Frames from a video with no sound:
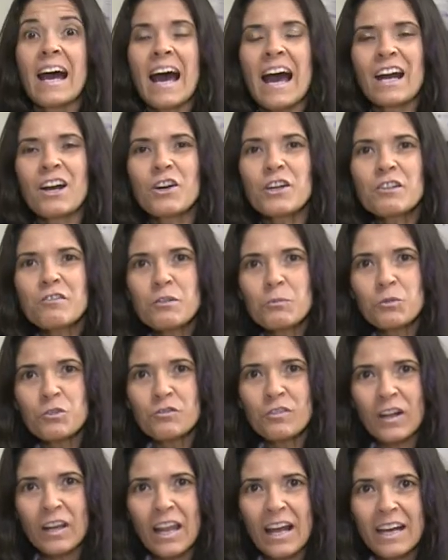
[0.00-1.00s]
Agora vamos
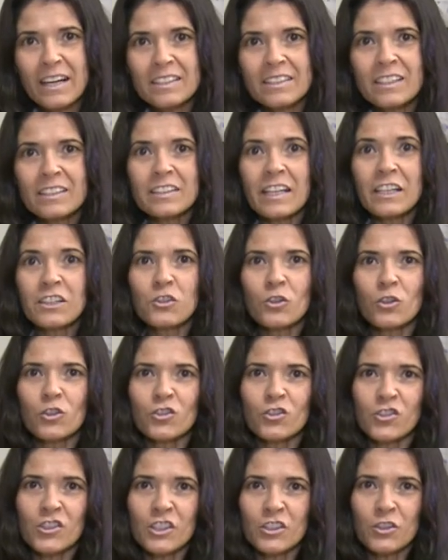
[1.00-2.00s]
falar da
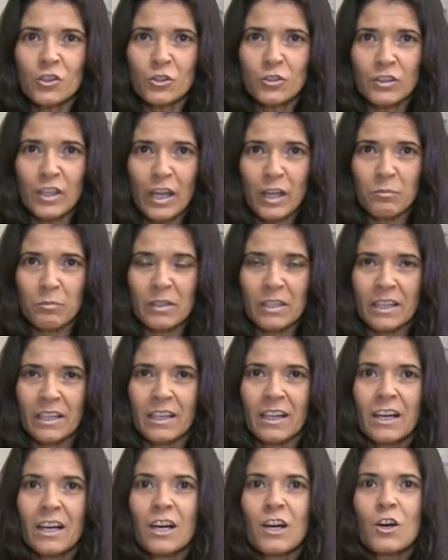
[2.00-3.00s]
tecnologia hidrotérmica.
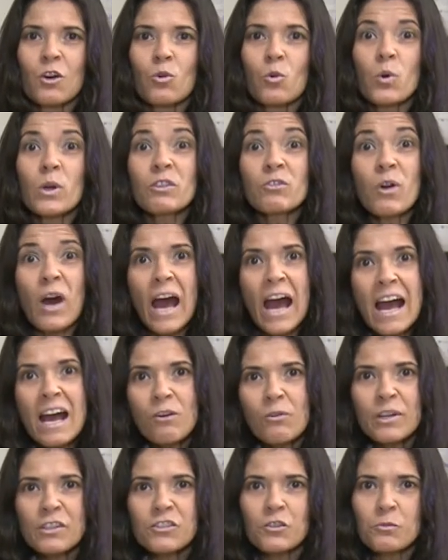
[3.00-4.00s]
Quando a
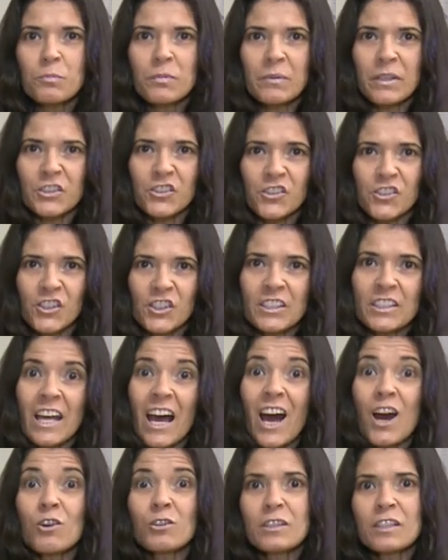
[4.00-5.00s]
água é submetida a
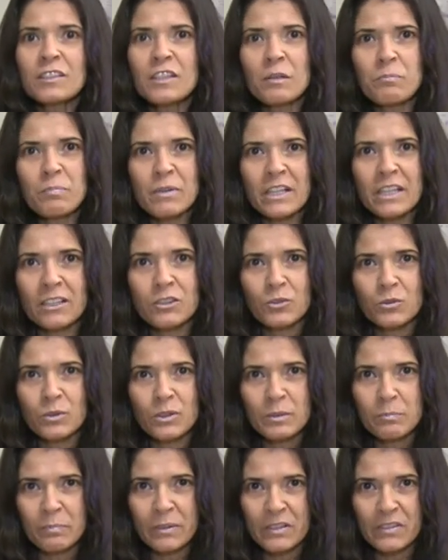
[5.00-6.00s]
alta temperatura
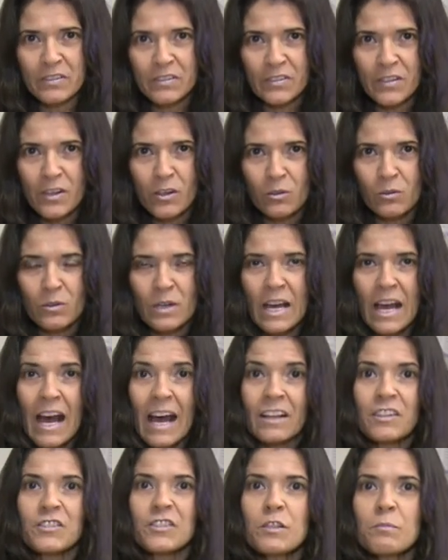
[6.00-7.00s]
e pressão,
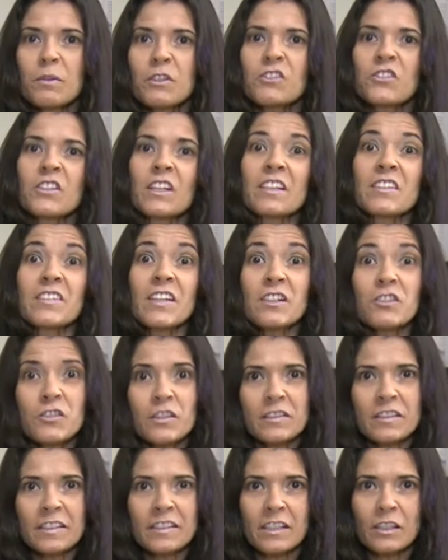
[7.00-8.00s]
acima de
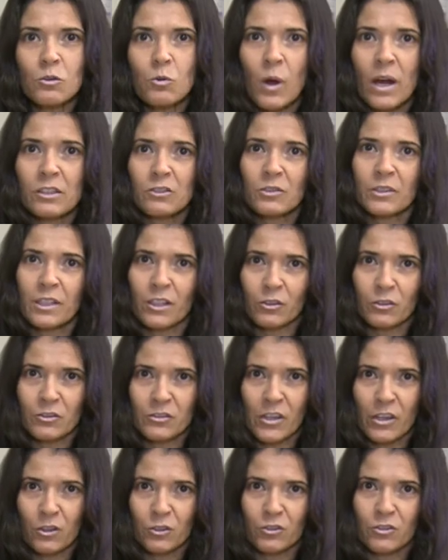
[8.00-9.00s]
374 graus
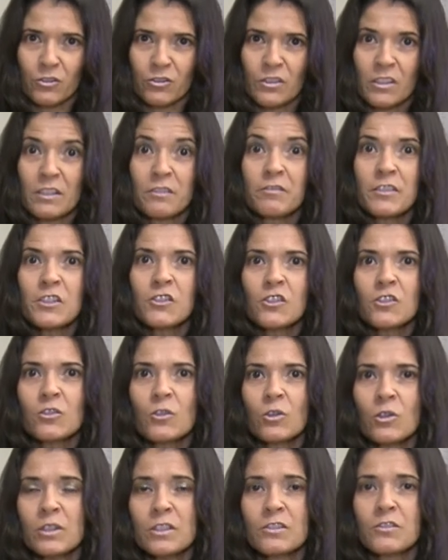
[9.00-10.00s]
Celsius e
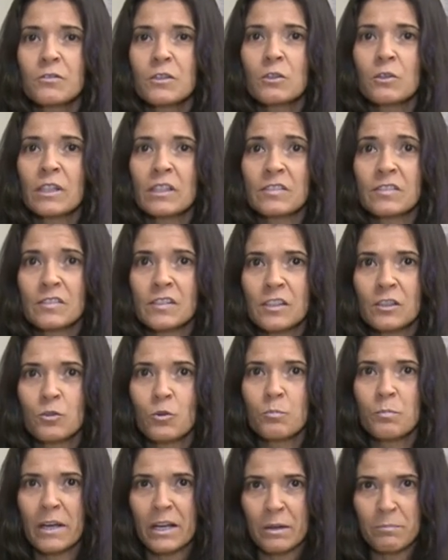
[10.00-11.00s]
22,5
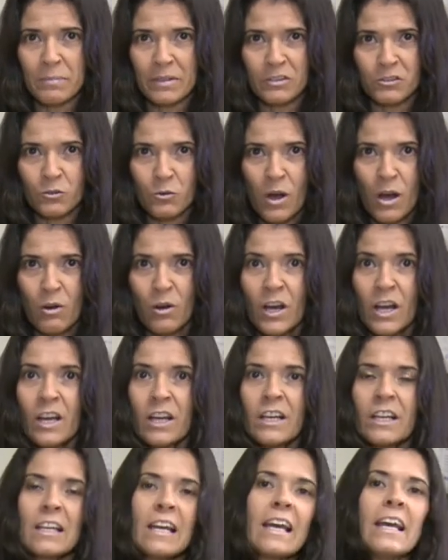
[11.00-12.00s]
megapascal,
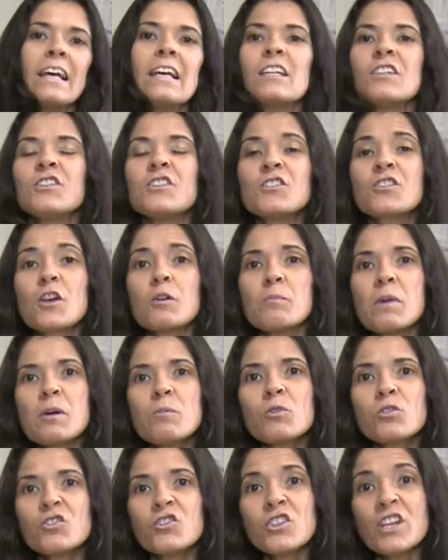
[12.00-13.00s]
se
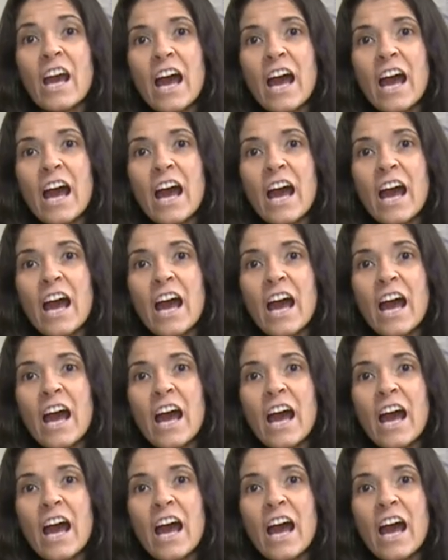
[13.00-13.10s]
chamamos de